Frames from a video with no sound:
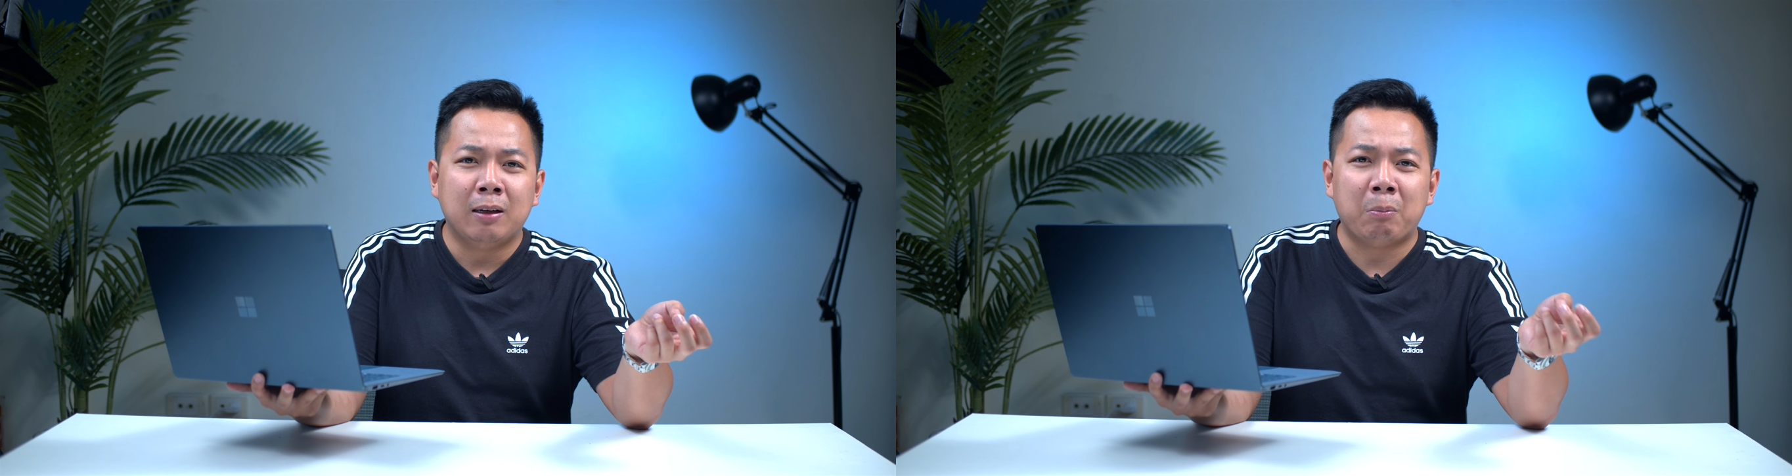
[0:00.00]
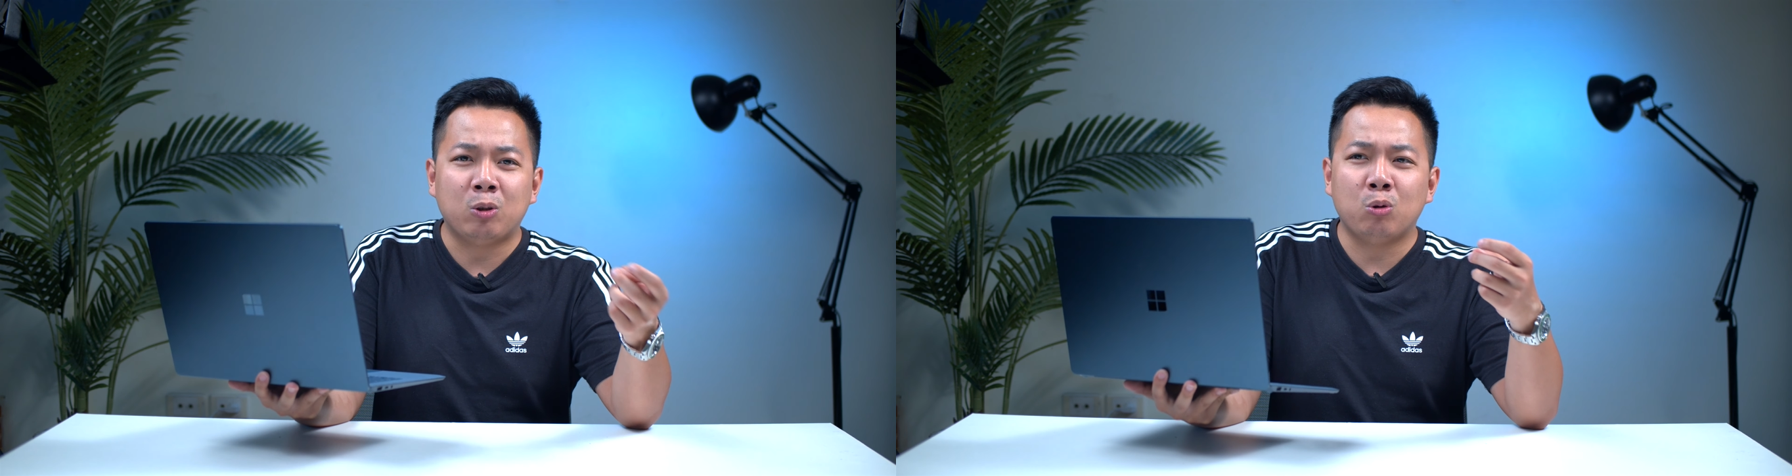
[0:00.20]

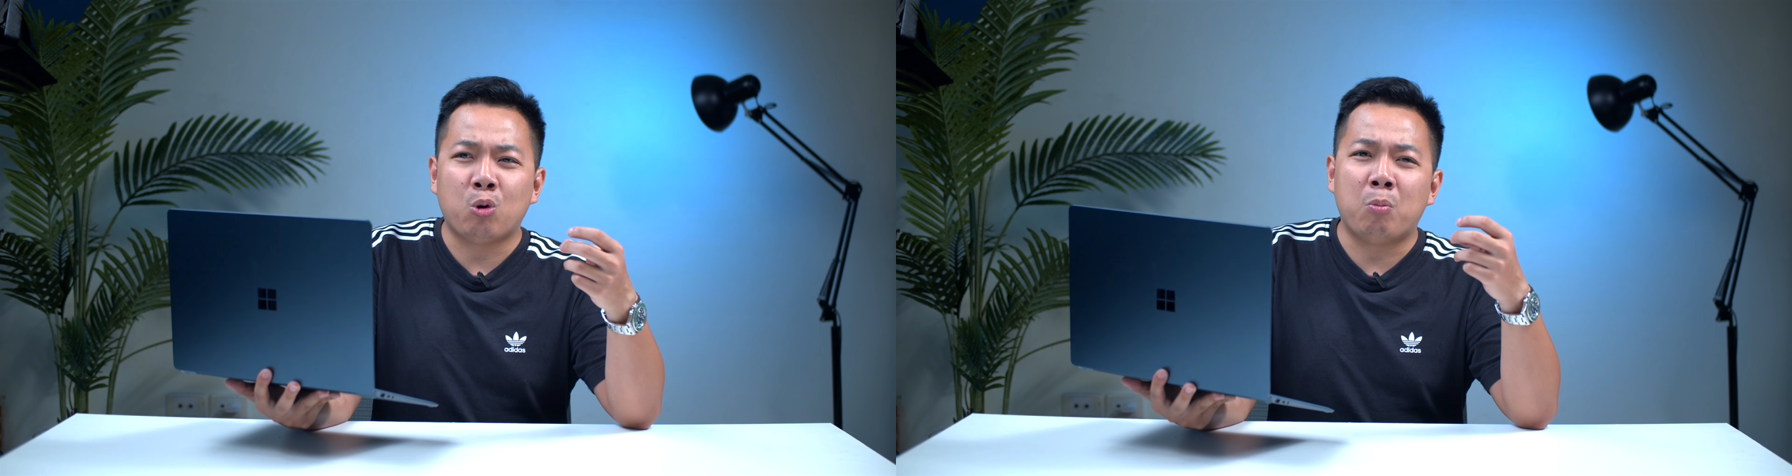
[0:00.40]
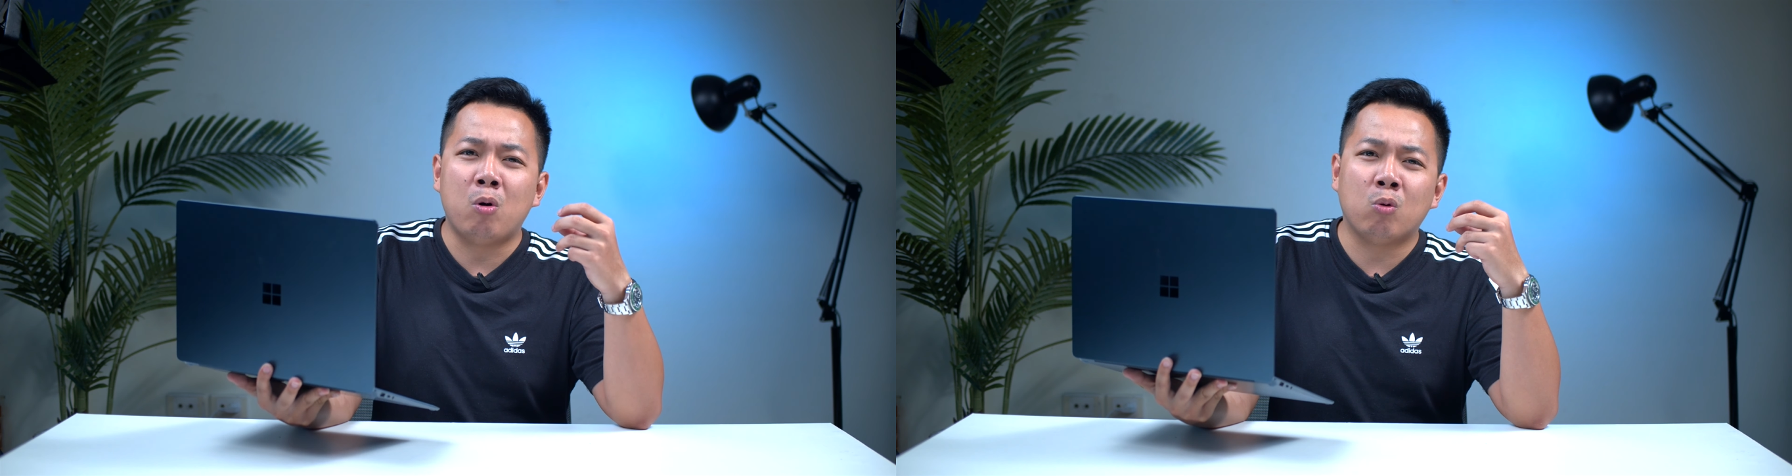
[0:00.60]
mai sốt
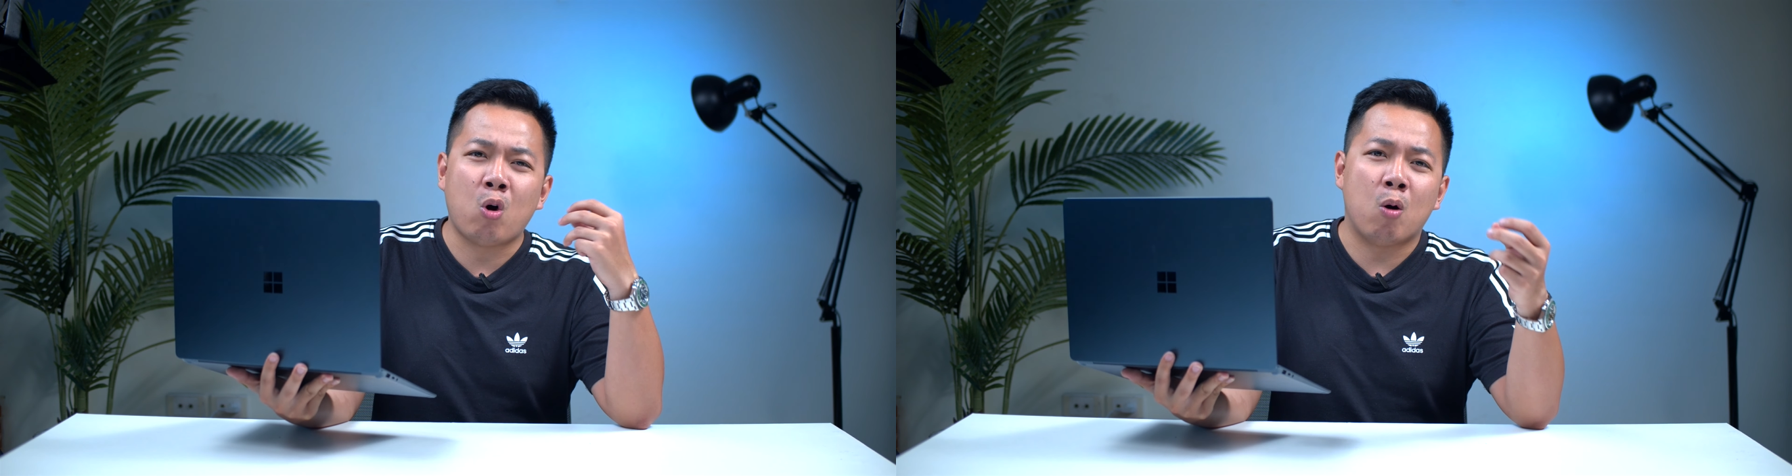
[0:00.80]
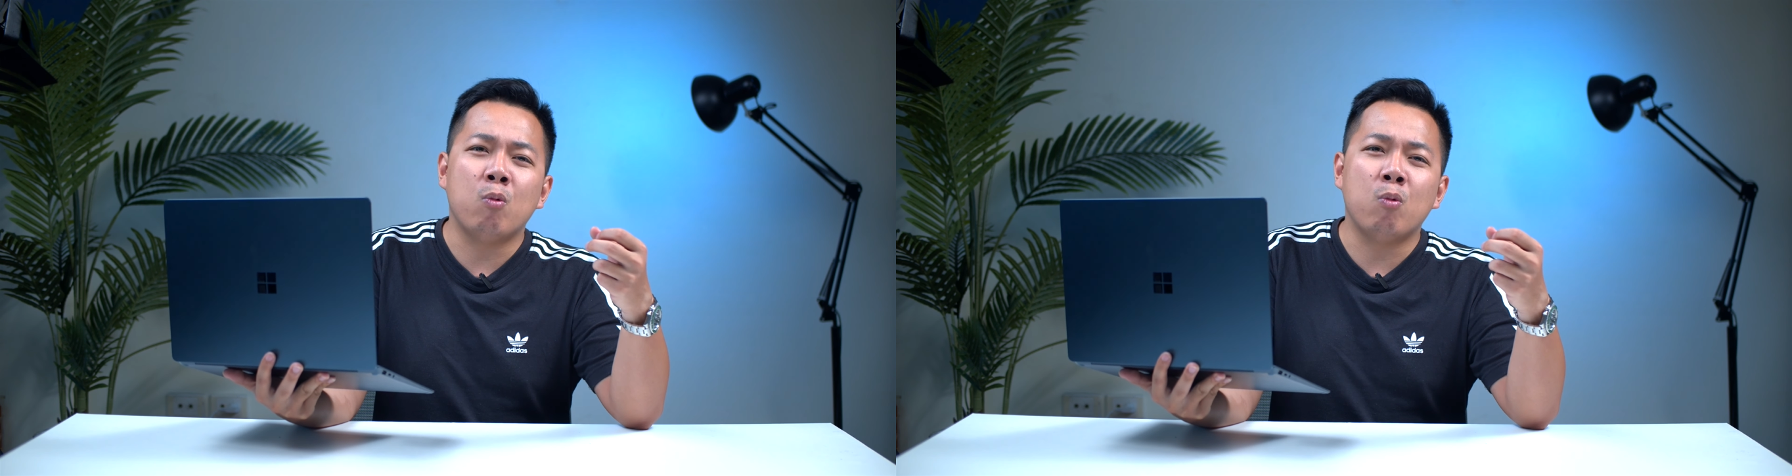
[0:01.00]
có màu đỏ